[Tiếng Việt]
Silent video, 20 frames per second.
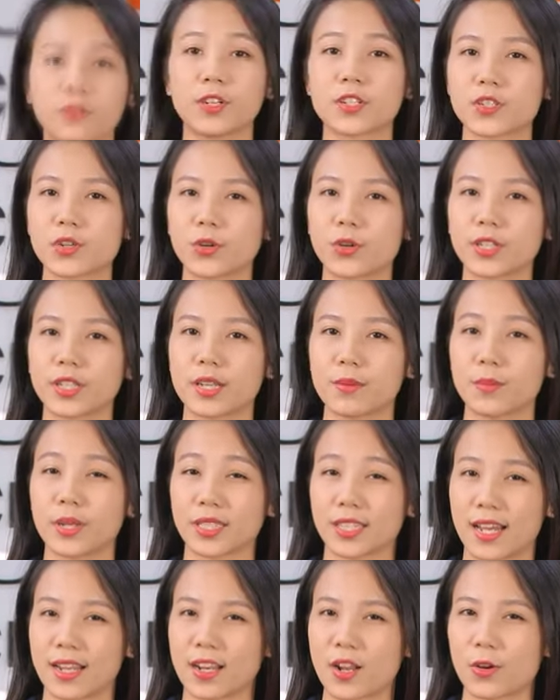Vừa rồi thì
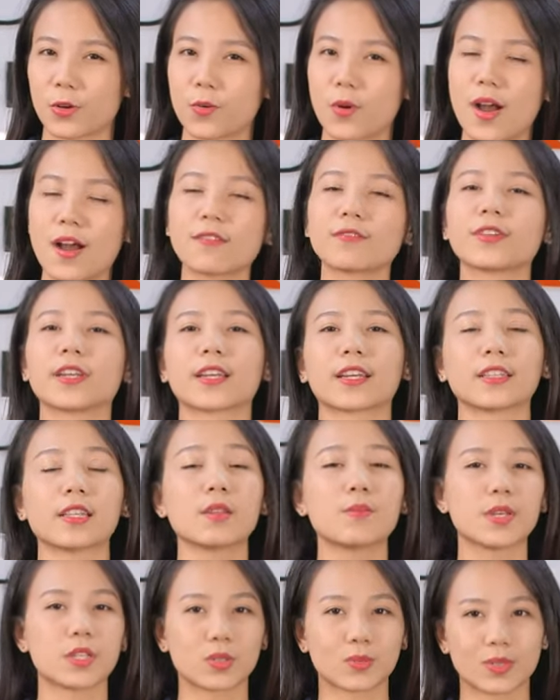mình đã nói qua về cái
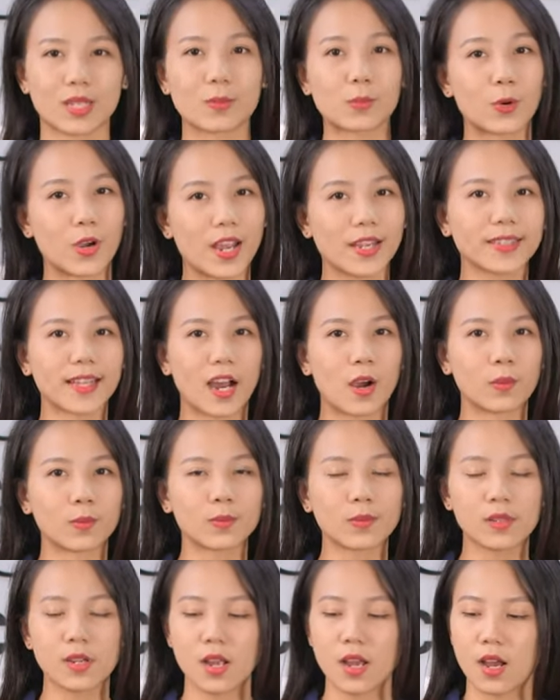thiết bị trung tâm của hệ
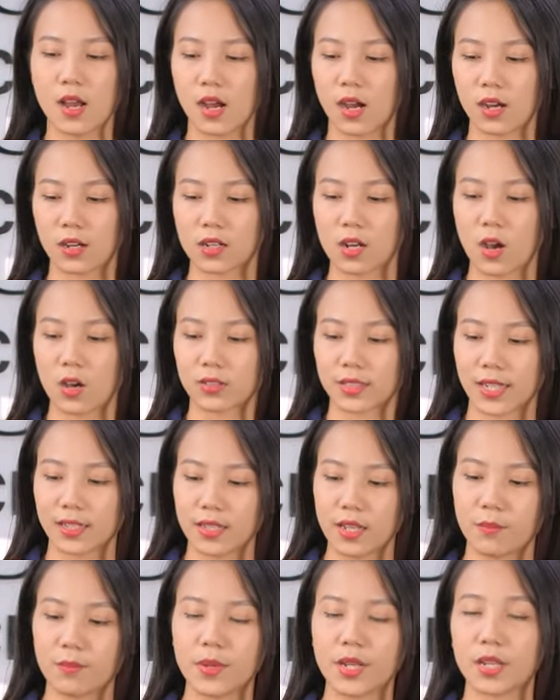thống. À, còn
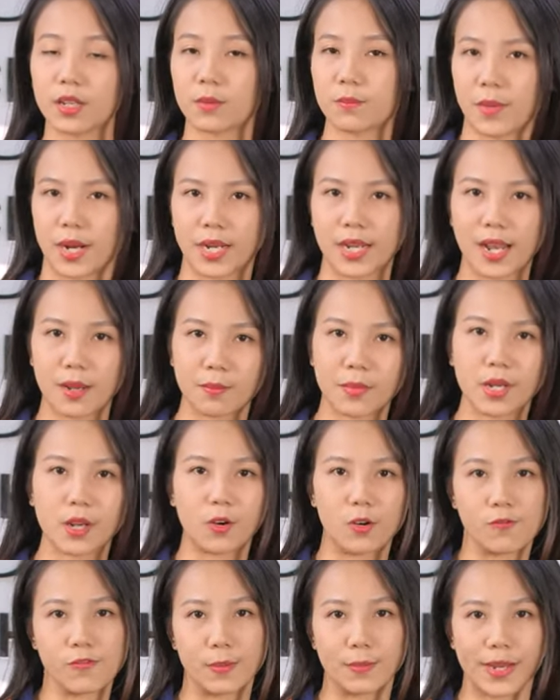các thiết bị máy đại
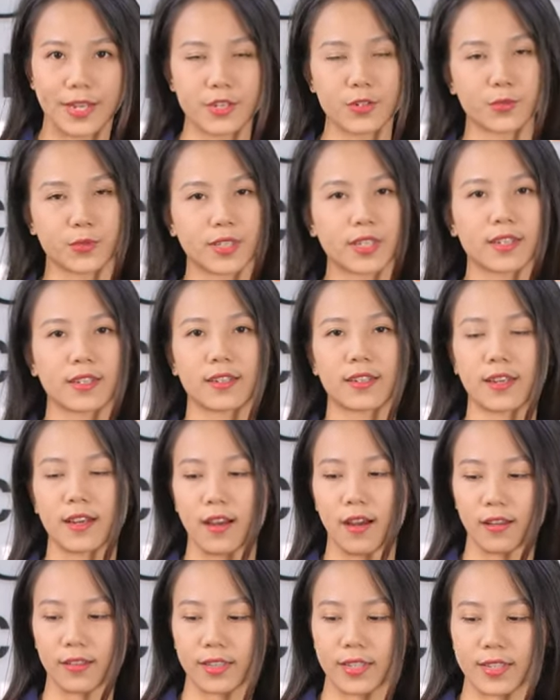biểu và máy chủ tịch
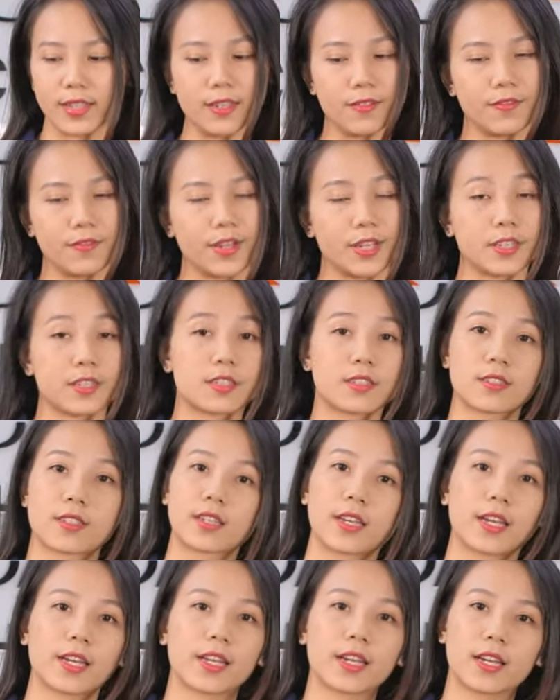à, thì về
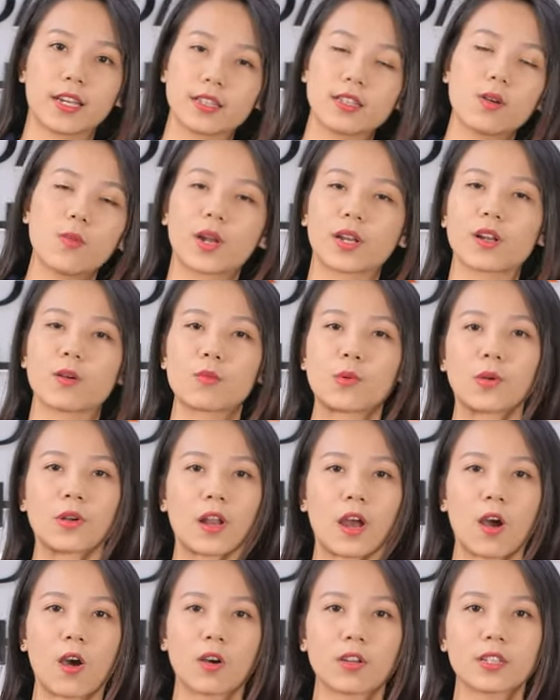cái cách thức hoạt động của
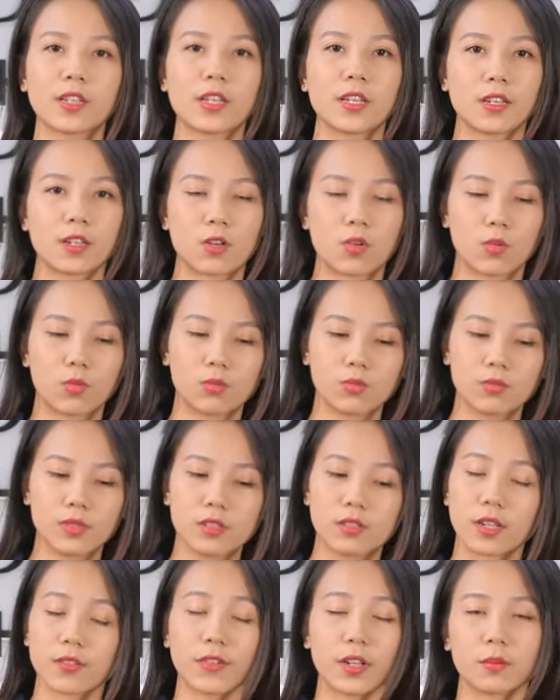nó thì cũng
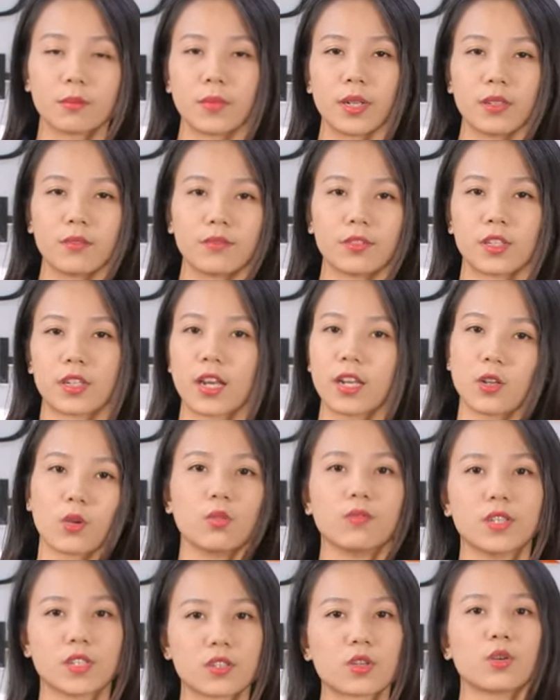như cái phần mình vừa kết
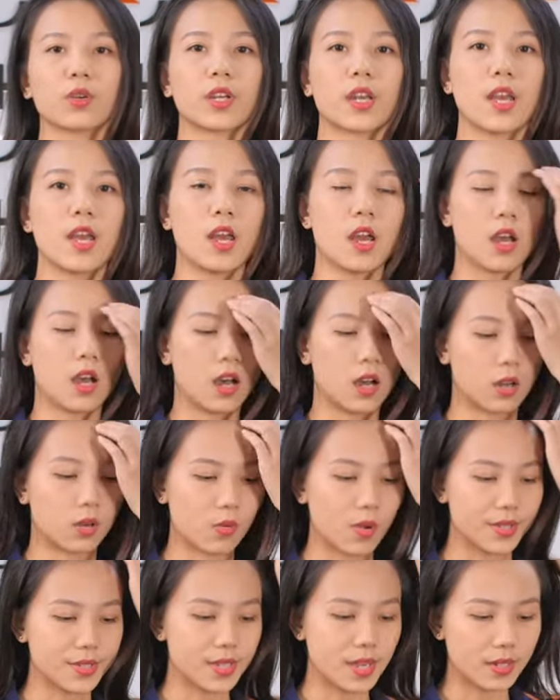nối vừa rồi. À,
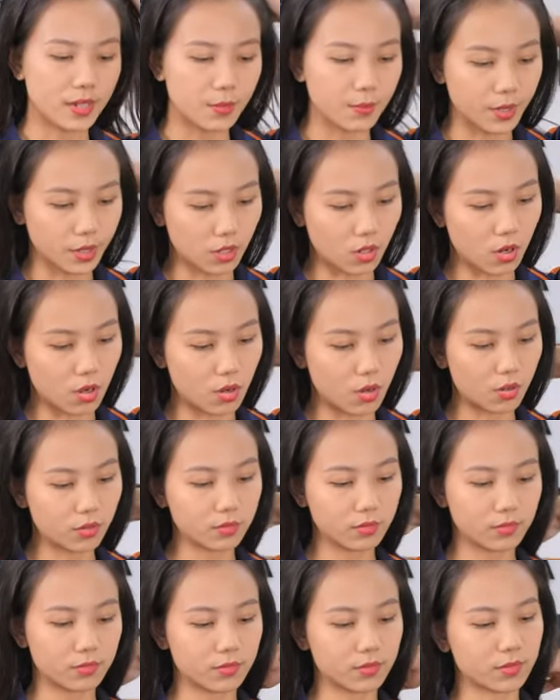ngoài ra thì mình có
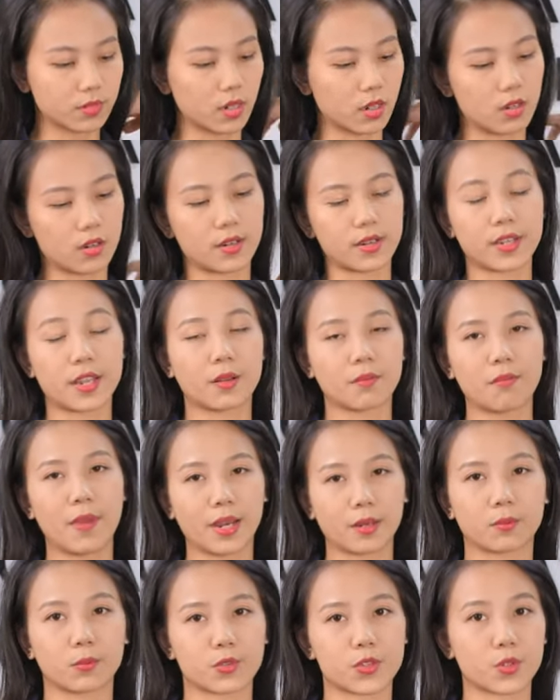à, nhấn
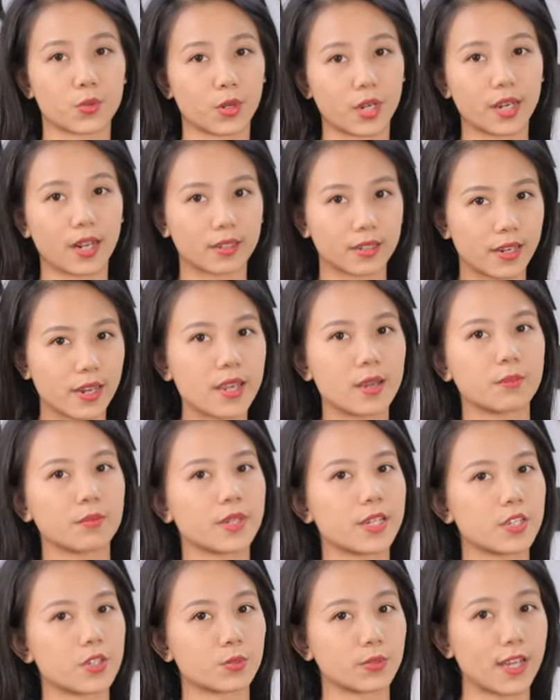mạnh một số các đặc
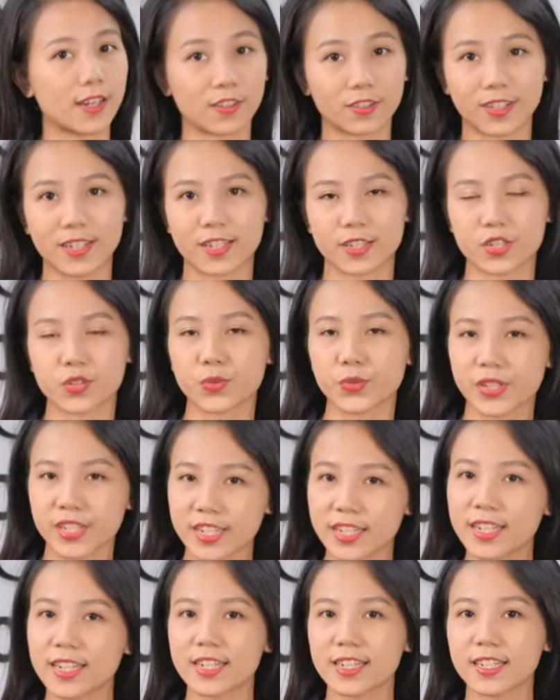điểm để chúng ta có thể chú
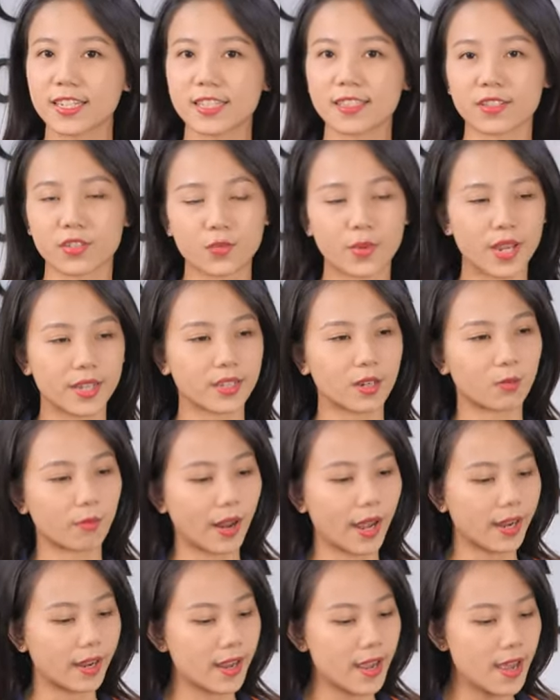ý khi sử dụng hệ thống
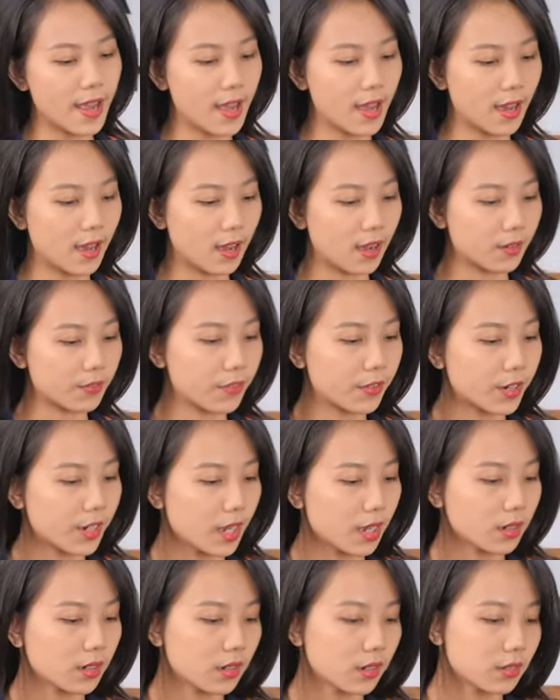này. À, với
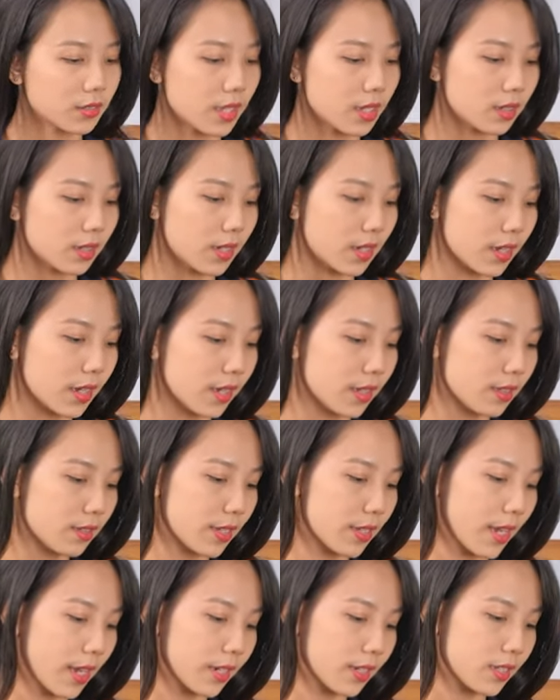các thiết kế
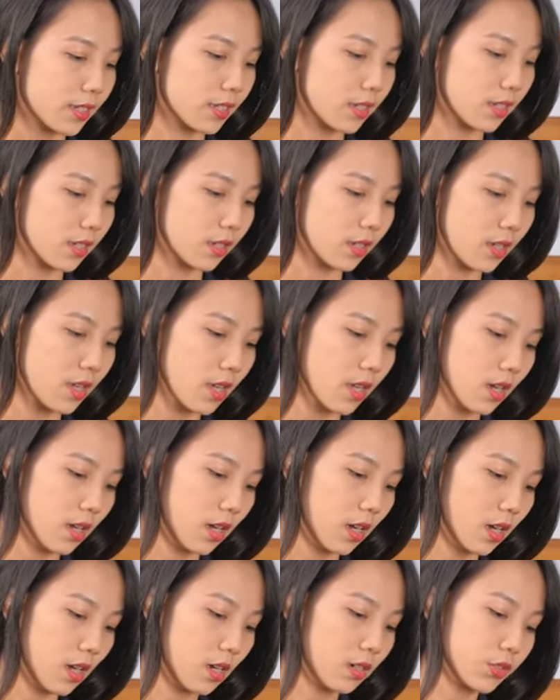như thế này thì
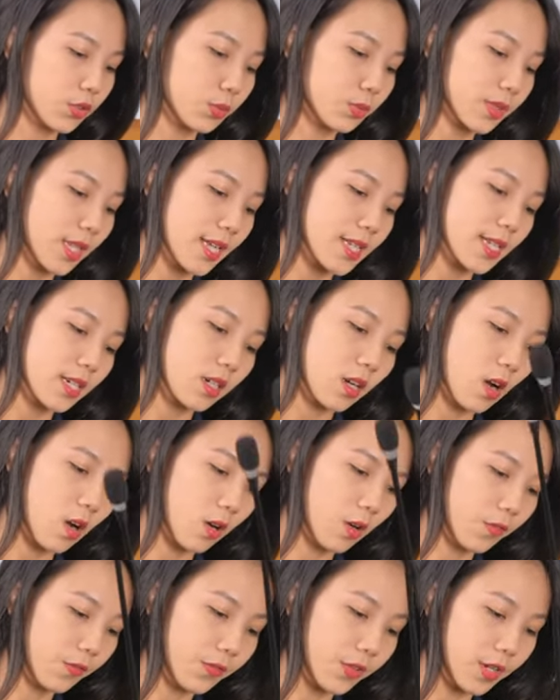à, chúng ta sẽ
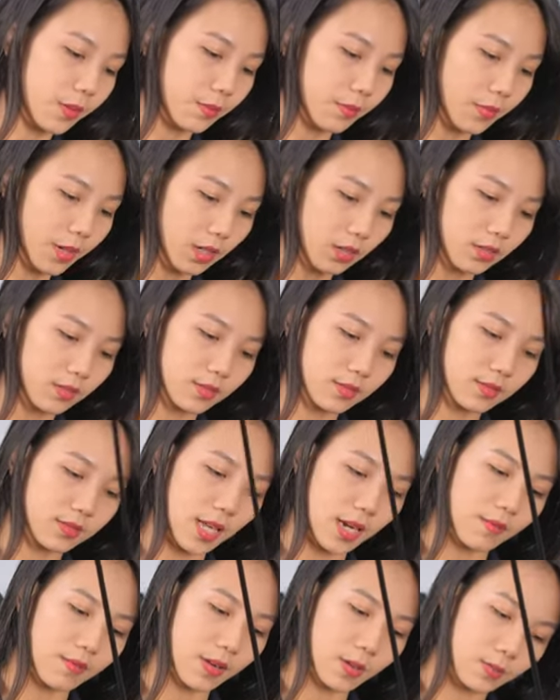có phím
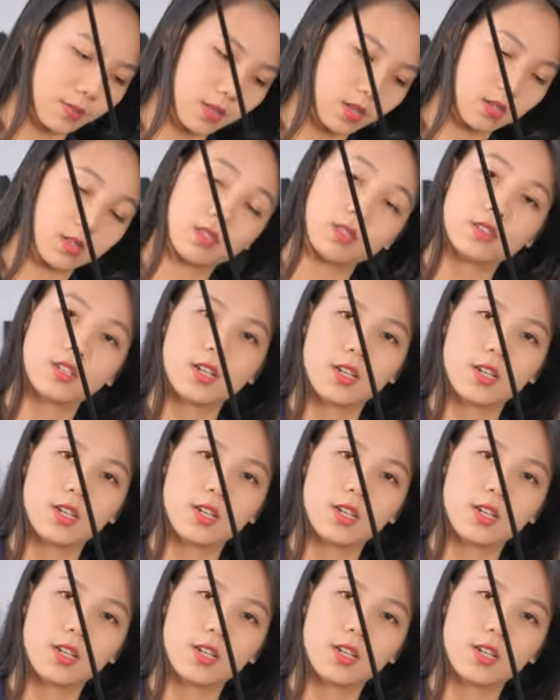tắt và mở.